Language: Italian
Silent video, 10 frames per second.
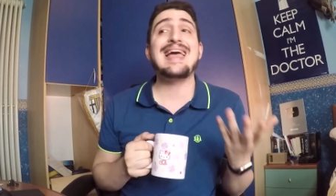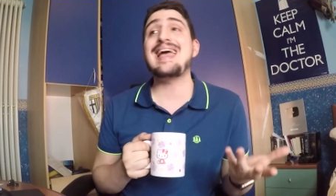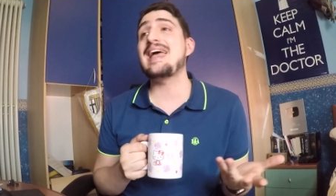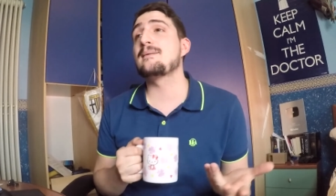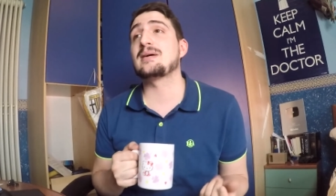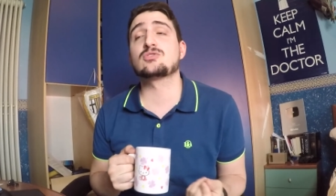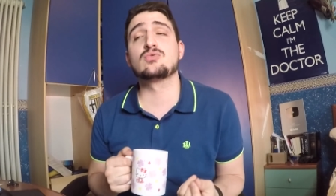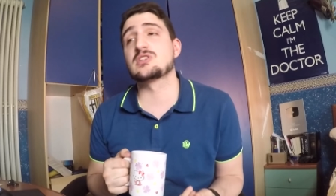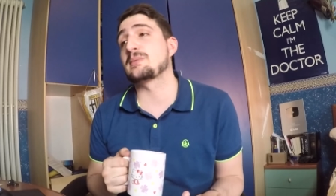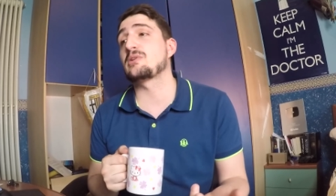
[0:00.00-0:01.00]
eh ma
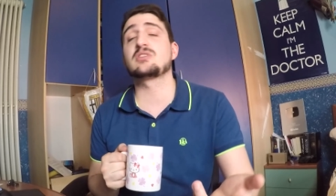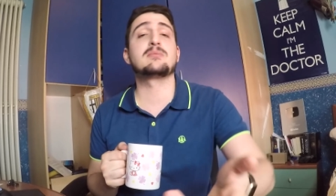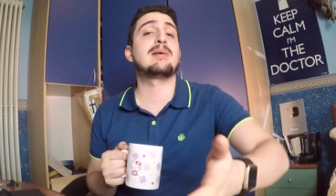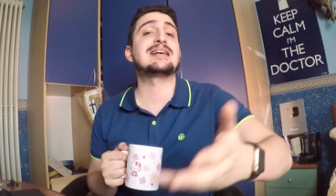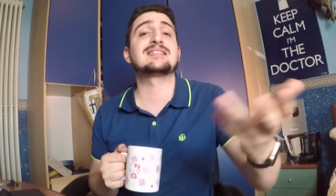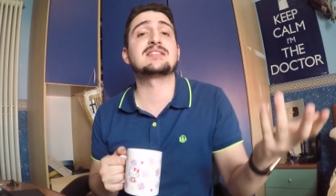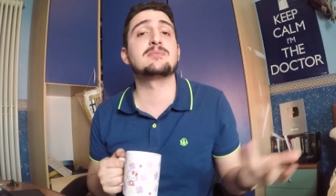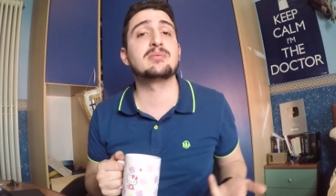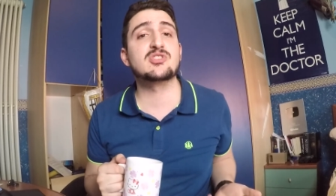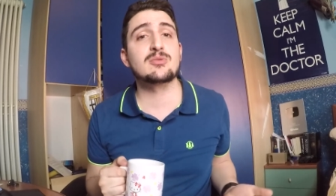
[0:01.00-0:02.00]
scusa ma non gli basta
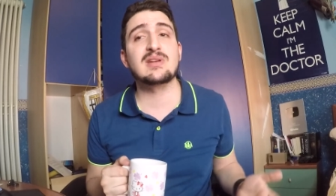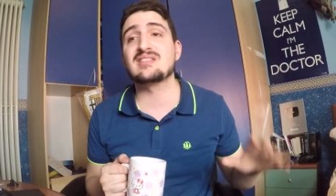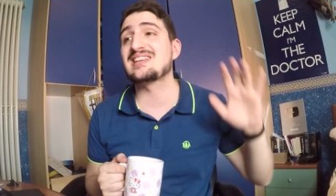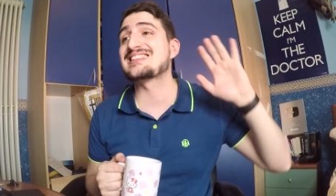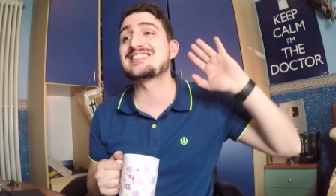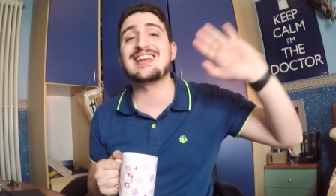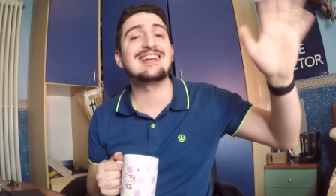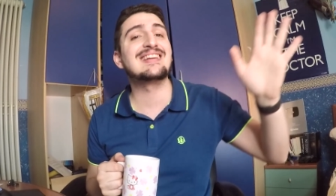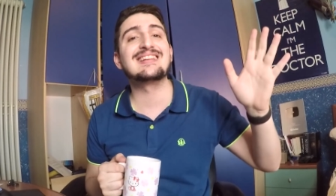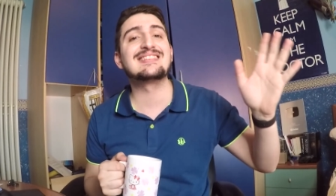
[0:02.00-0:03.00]
semplicemente restare in
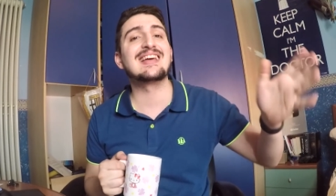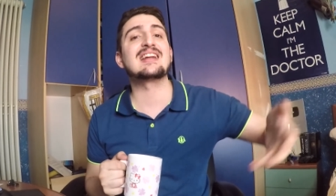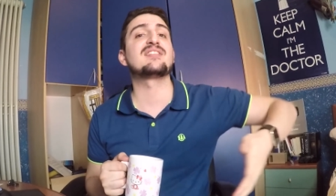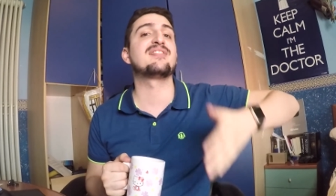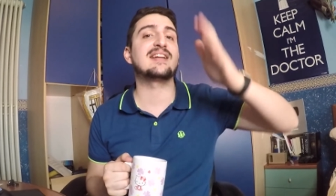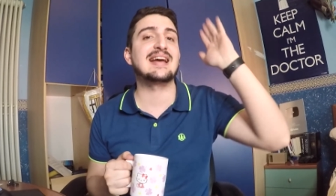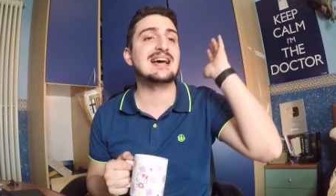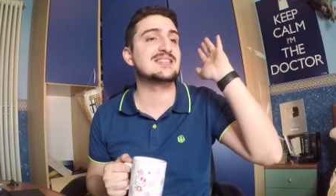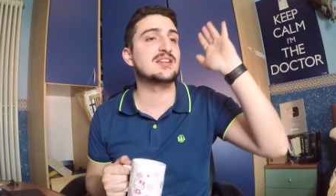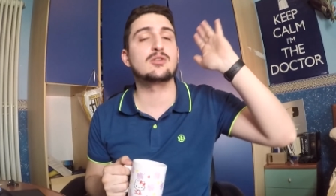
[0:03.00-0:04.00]
Inghilterra e
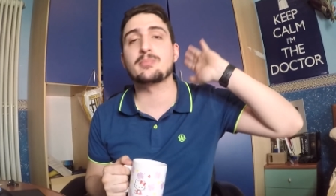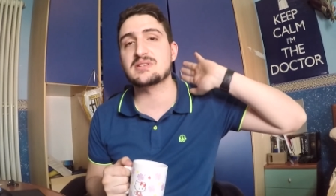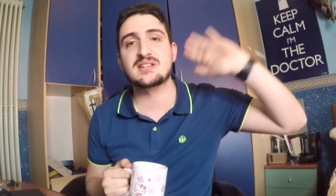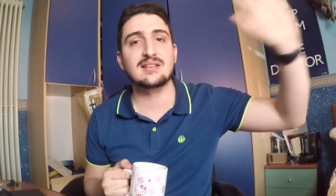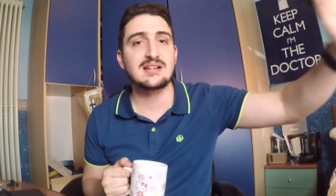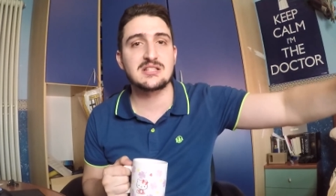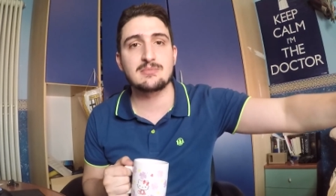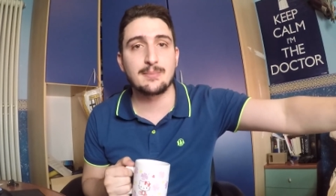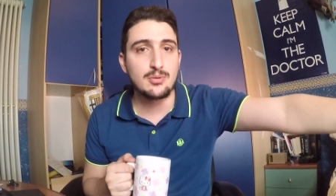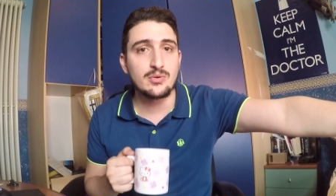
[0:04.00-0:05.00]
fregarsene e non presentarsi
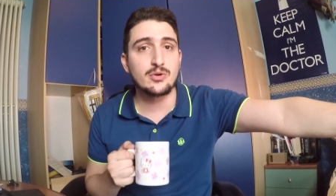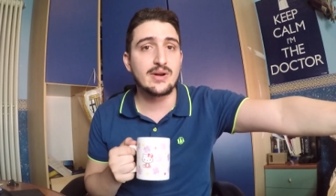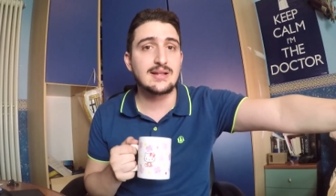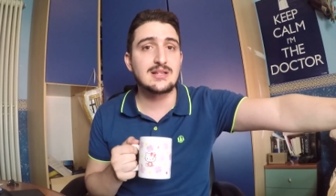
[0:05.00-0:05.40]
mai più in Corea del